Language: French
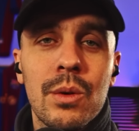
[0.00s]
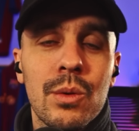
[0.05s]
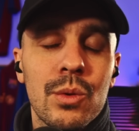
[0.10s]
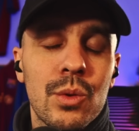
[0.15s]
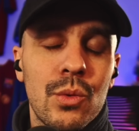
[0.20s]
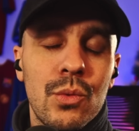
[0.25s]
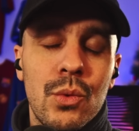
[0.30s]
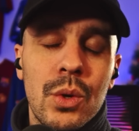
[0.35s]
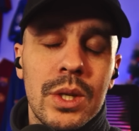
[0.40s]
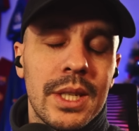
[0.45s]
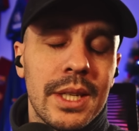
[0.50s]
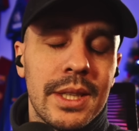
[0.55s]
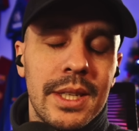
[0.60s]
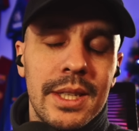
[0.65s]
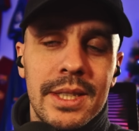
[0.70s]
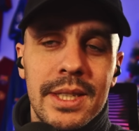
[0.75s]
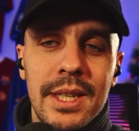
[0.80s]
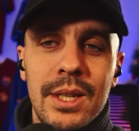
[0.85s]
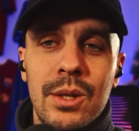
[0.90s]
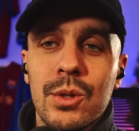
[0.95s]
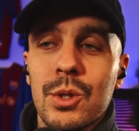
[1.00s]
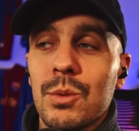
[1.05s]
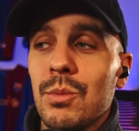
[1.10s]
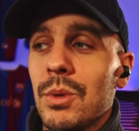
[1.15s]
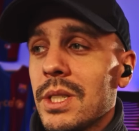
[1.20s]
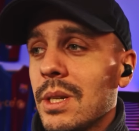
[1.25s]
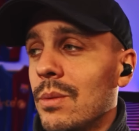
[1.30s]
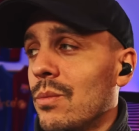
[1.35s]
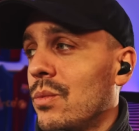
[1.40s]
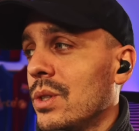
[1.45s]
quand on voit certaines séquences,
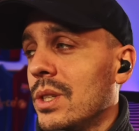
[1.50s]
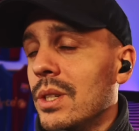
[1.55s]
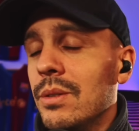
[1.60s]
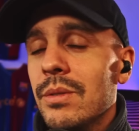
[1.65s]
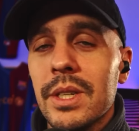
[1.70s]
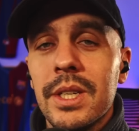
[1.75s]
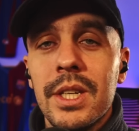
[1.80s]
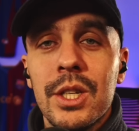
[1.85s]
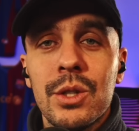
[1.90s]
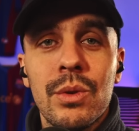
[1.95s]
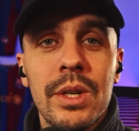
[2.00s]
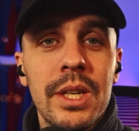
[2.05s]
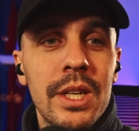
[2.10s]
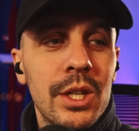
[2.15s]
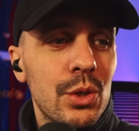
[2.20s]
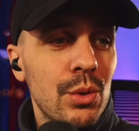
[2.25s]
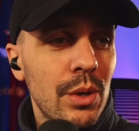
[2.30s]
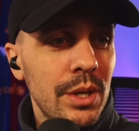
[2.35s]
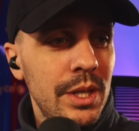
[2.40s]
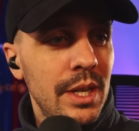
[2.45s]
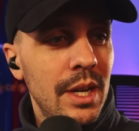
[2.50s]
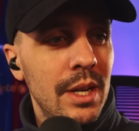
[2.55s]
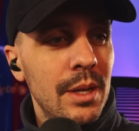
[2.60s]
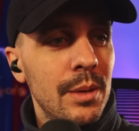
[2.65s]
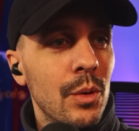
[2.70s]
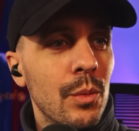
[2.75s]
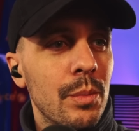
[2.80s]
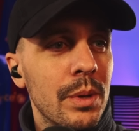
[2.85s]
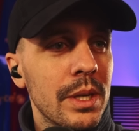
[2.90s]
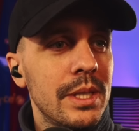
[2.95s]
moi ça me faisait vriller, je voyais un joueur qui allait
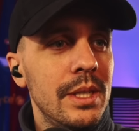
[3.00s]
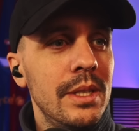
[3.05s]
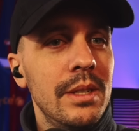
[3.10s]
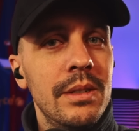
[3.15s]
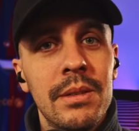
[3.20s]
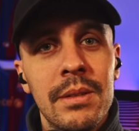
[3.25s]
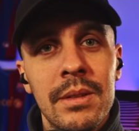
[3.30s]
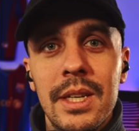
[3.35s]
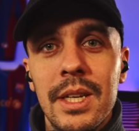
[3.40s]
au pressing,